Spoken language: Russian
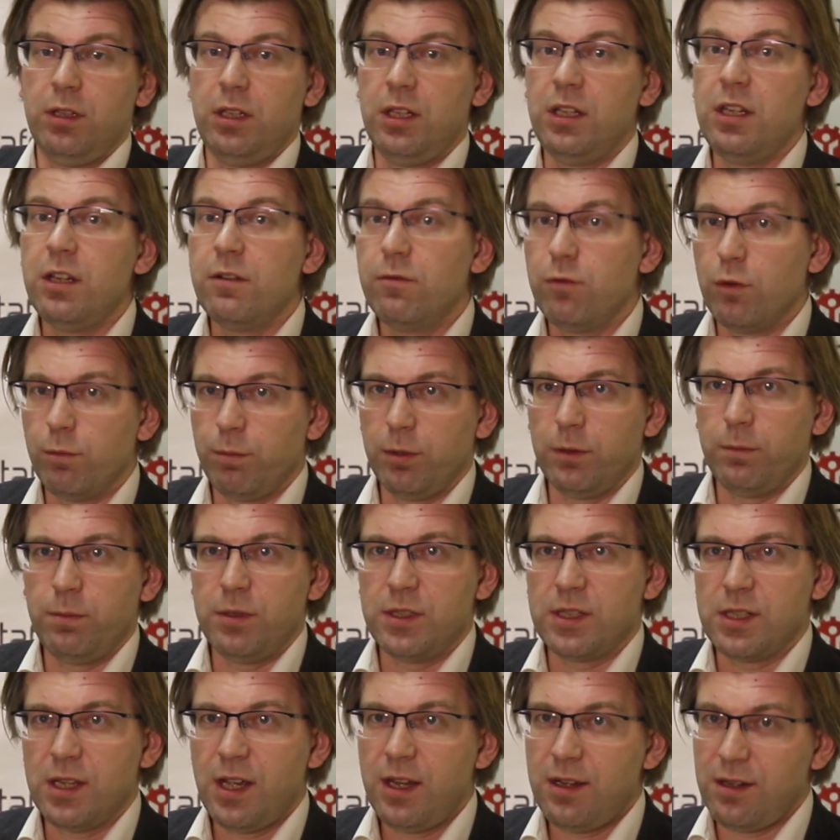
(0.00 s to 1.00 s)
И его
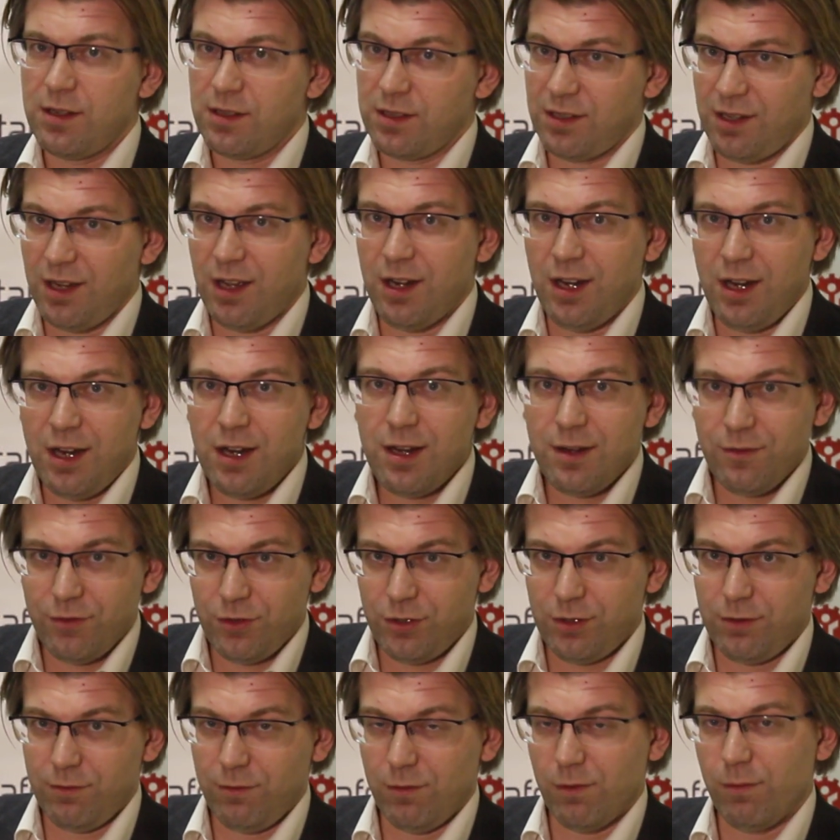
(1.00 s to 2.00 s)
подписание, скорее
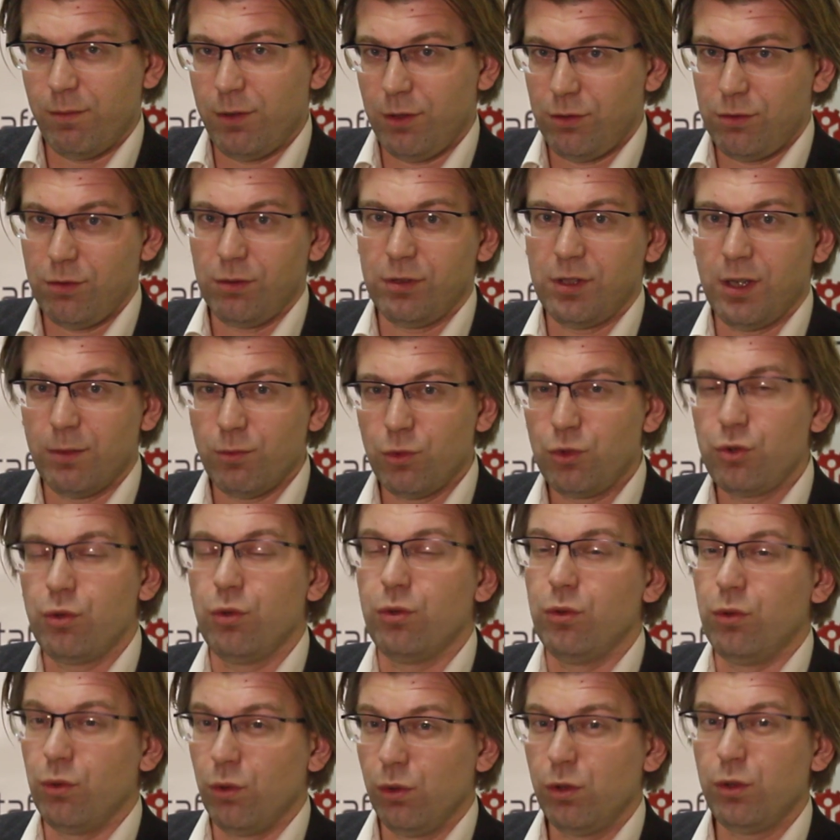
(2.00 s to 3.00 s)
всего, придет к тому,
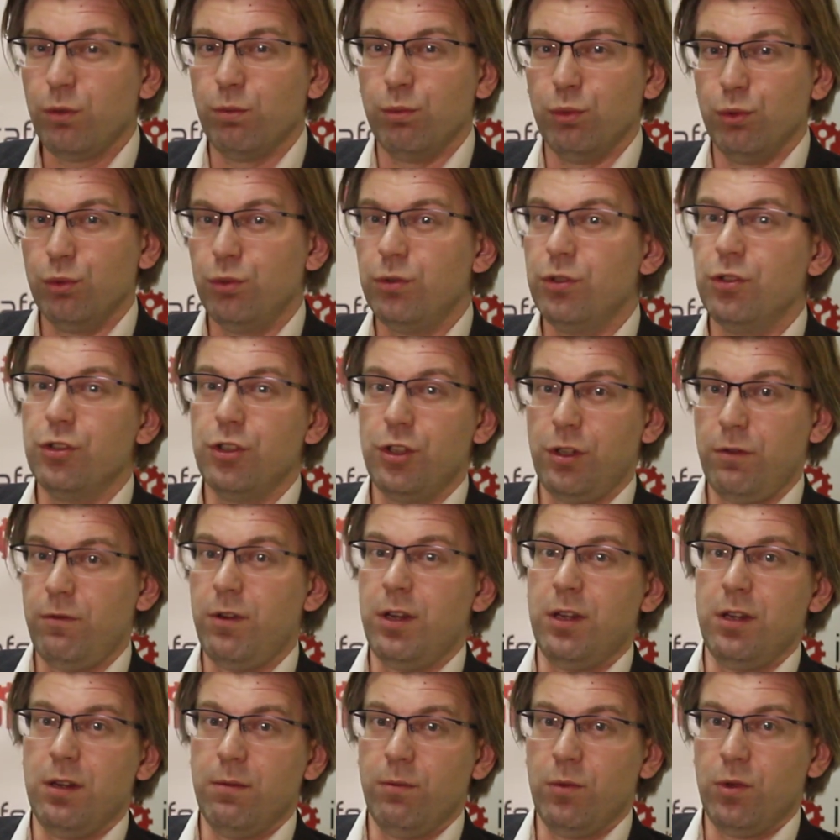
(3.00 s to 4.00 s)
что доллар будет
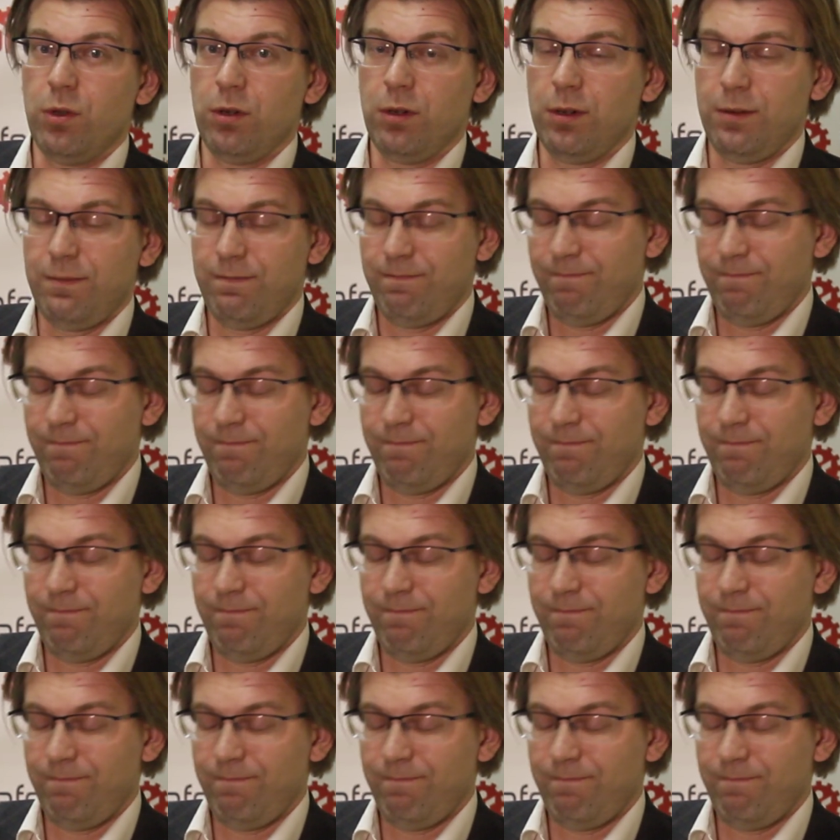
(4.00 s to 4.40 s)
дешеветь немного.